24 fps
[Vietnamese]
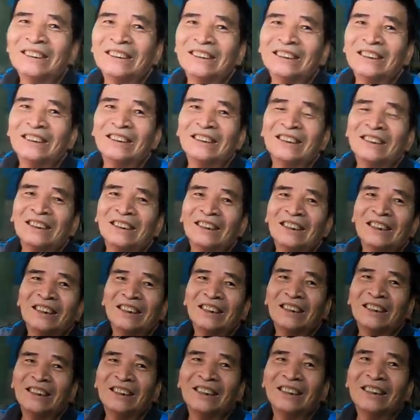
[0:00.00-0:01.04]
năm nay là chú
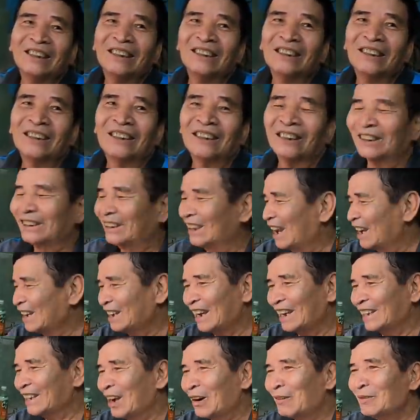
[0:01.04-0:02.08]
với cái giọng này luôn hả
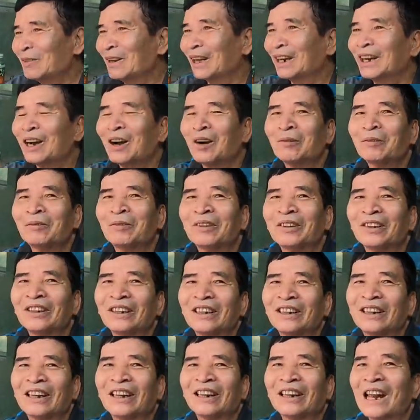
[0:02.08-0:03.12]
với cái giọng này không
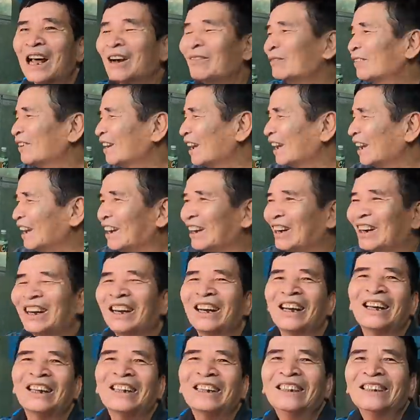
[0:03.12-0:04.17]
nằm đây
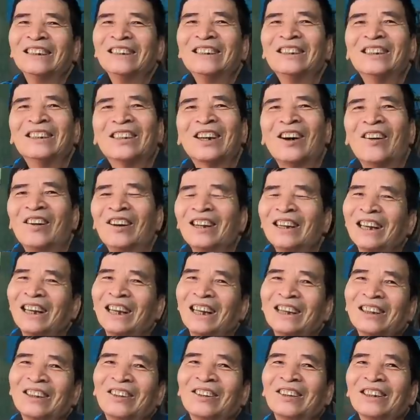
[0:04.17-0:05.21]
à, đưa cọ
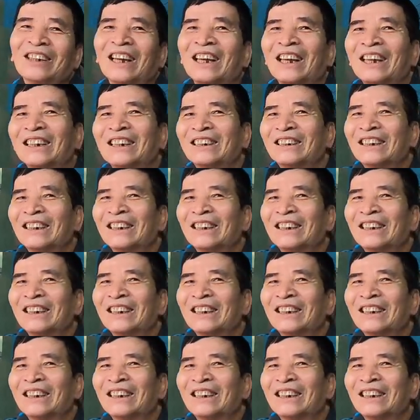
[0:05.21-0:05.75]
kẹt cọ kẹt